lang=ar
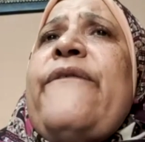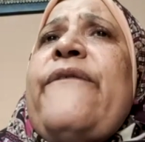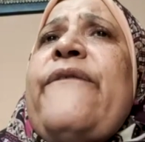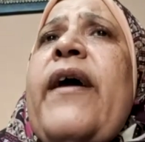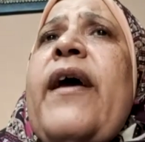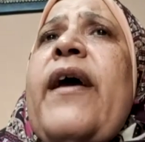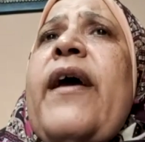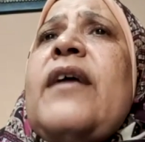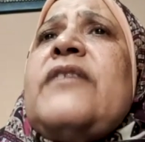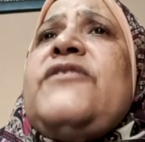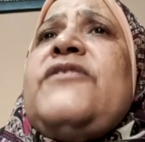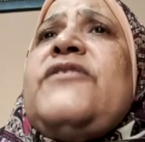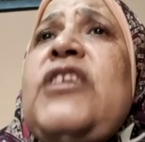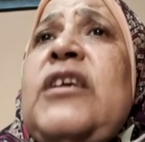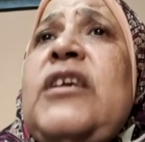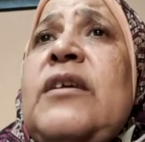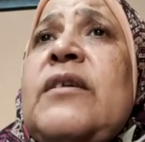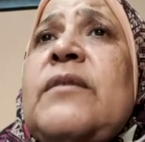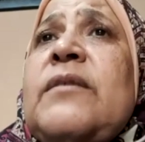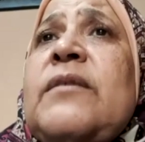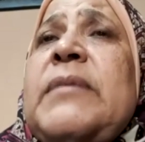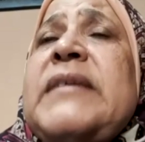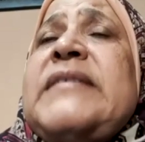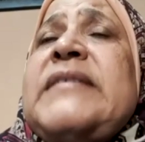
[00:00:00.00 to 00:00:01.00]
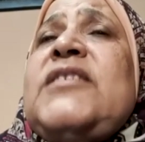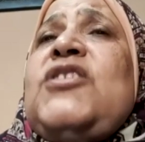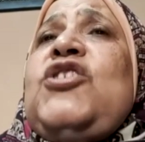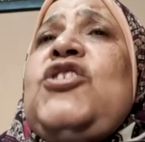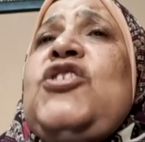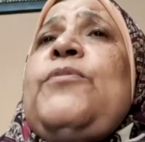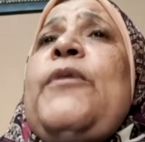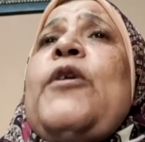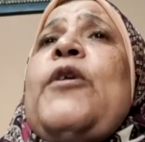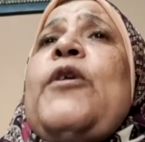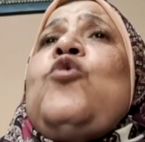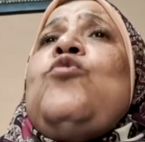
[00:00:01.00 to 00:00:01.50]
فدي
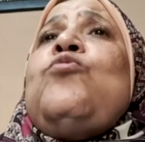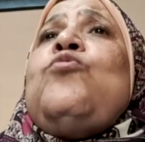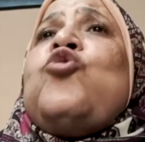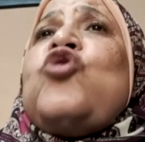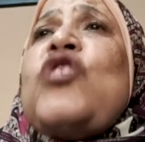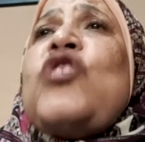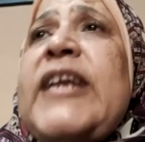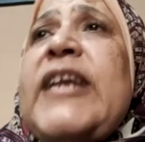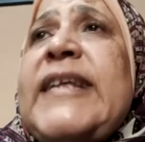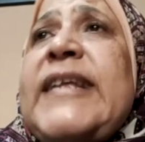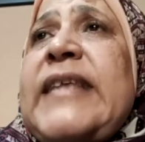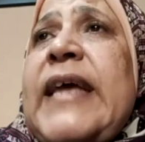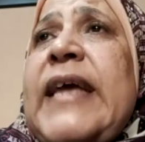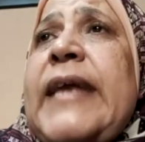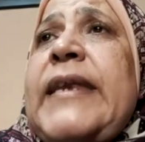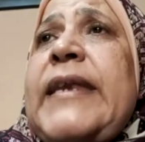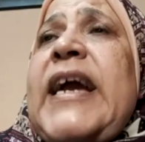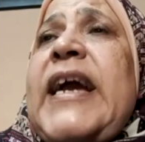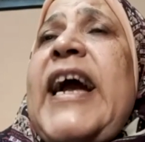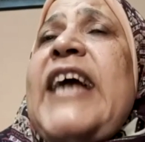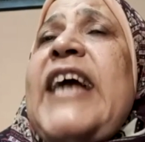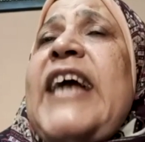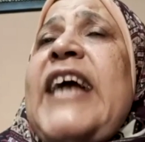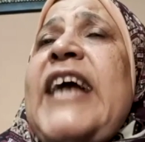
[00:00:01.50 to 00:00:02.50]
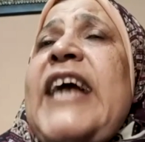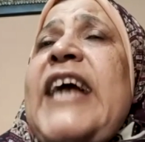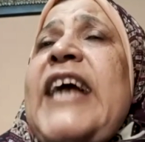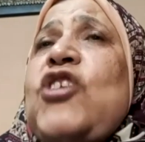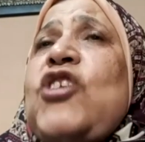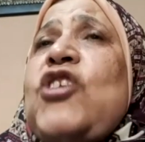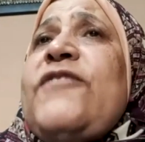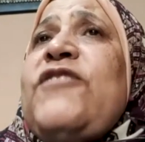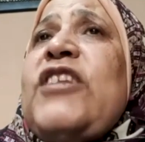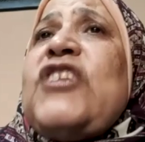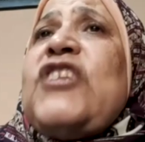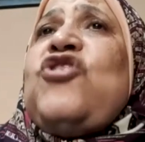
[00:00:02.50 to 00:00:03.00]
بس دي برضو مشكلتها انك
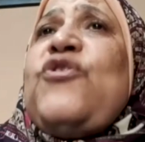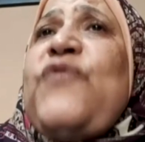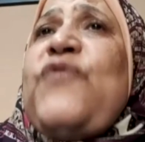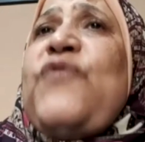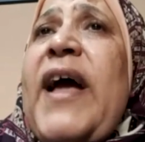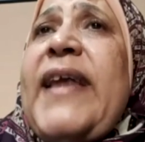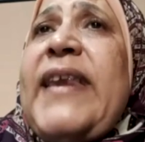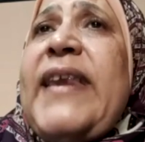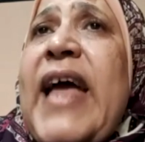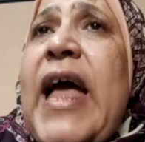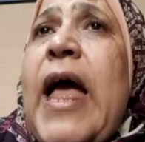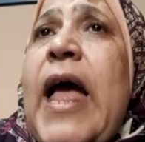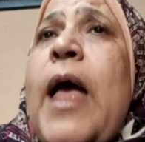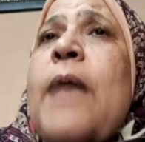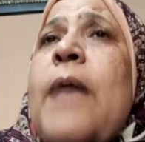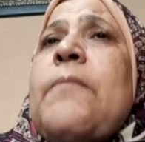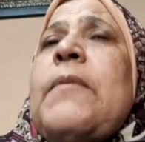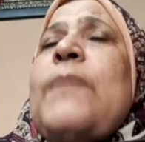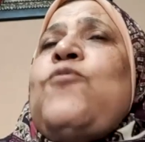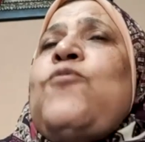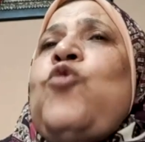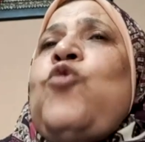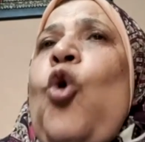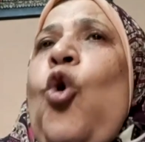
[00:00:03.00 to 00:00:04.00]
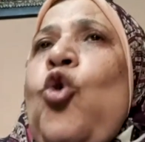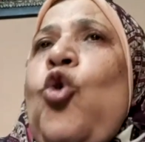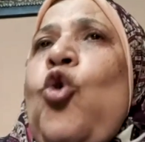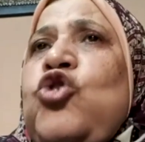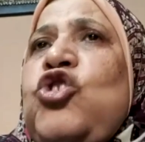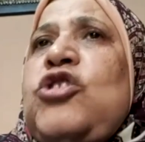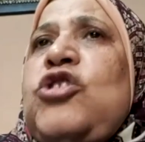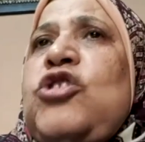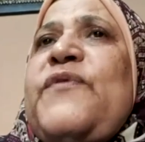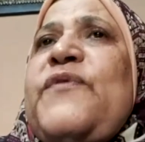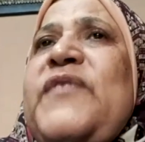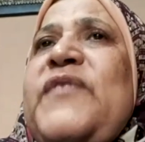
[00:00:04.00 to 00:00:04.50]
عشان تكشف عنها ما
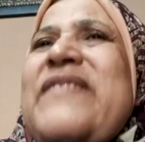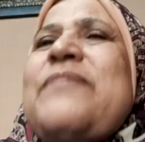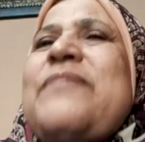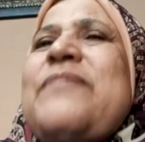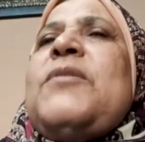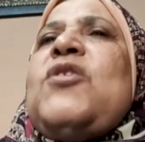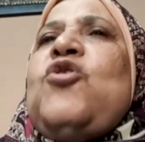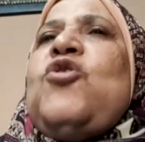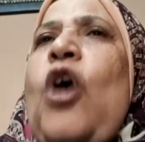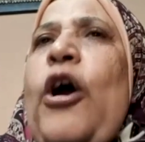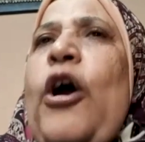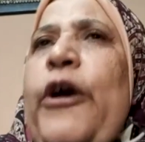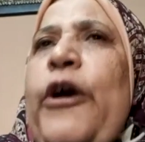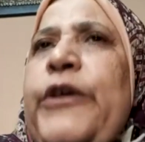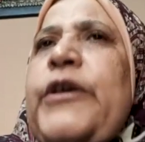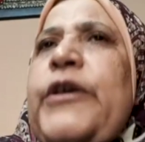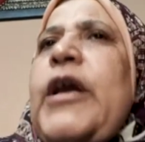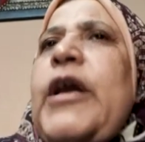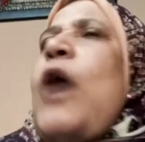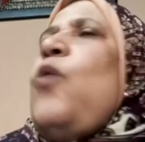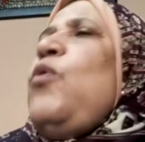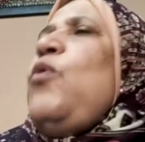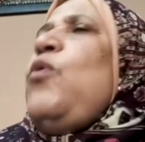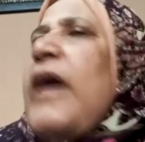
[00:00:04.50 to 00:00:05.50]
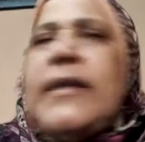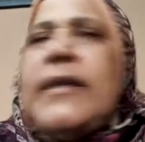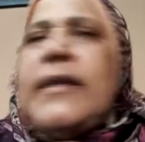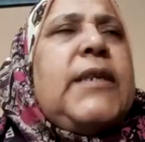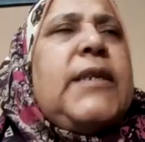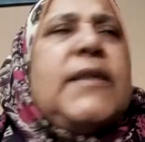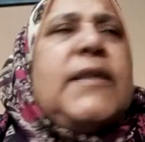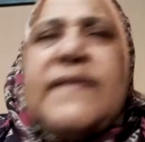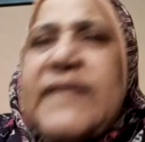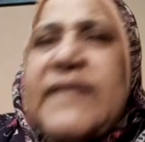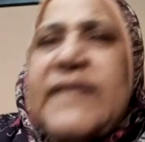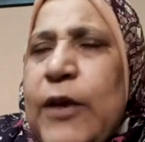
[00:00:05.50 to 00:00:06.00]
بتقعدش في جسم الضحيه او
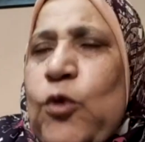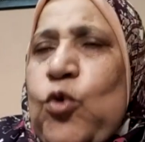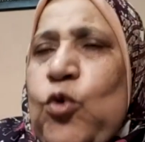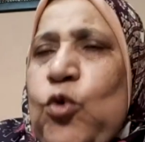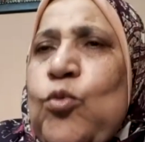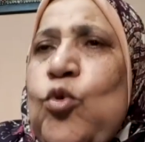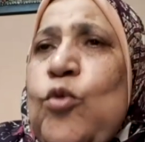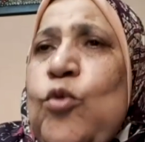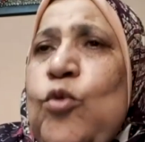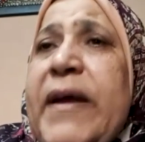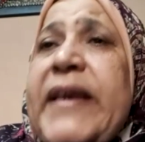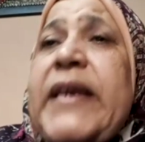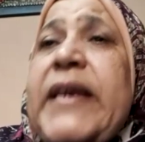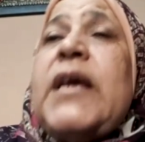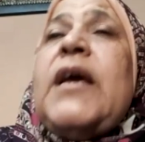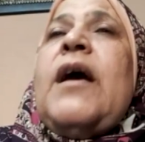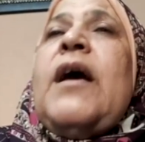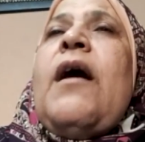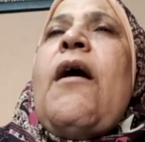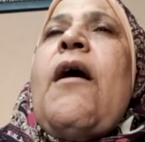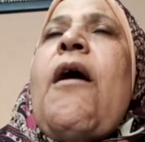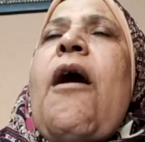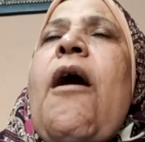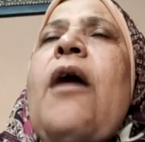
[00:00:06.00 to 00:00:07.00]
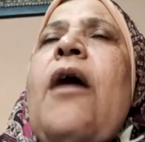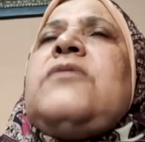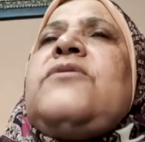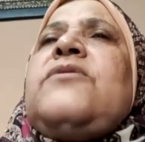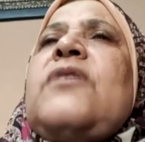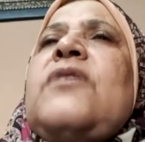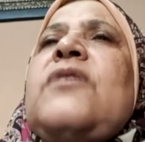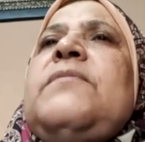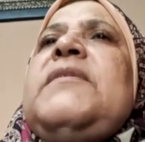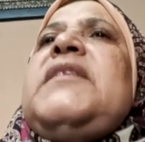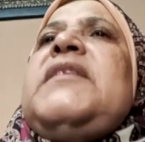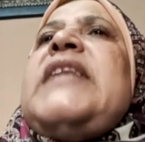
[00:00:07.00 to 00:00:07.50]
يعني الانسان عموما
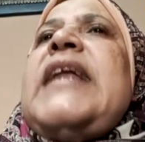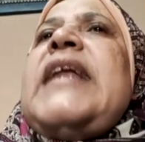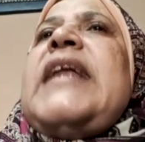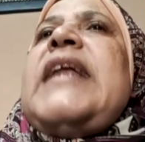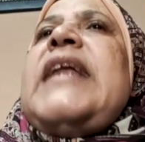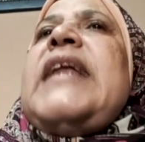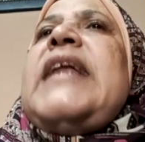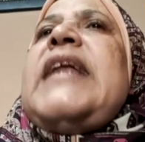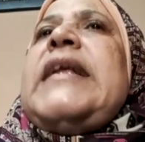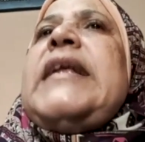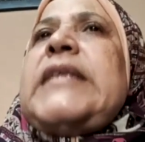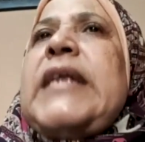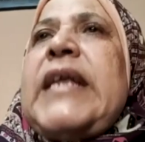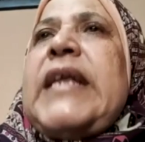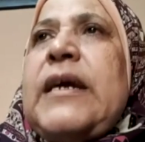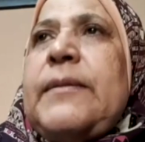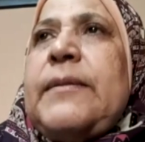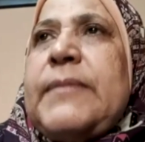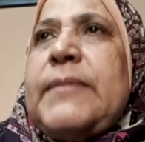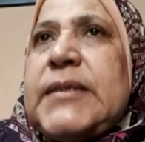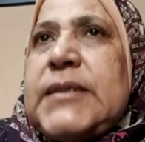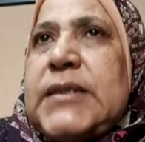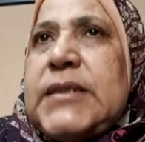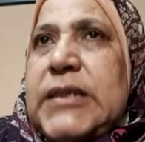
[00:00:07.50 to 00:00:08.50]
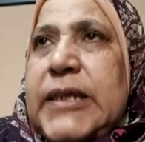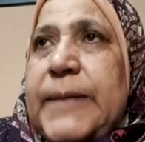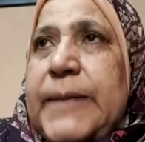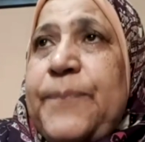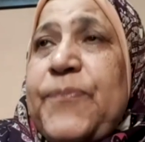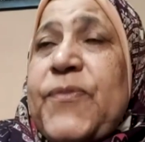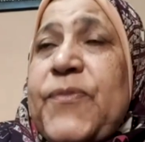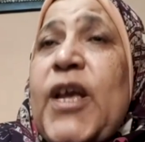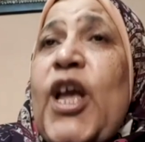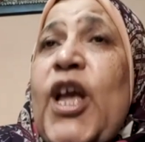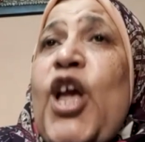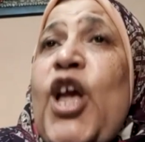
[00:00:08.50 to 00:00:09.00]
اكتر من ثلاثة لخمس
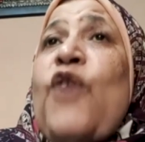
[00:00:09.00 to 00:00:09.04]
ايام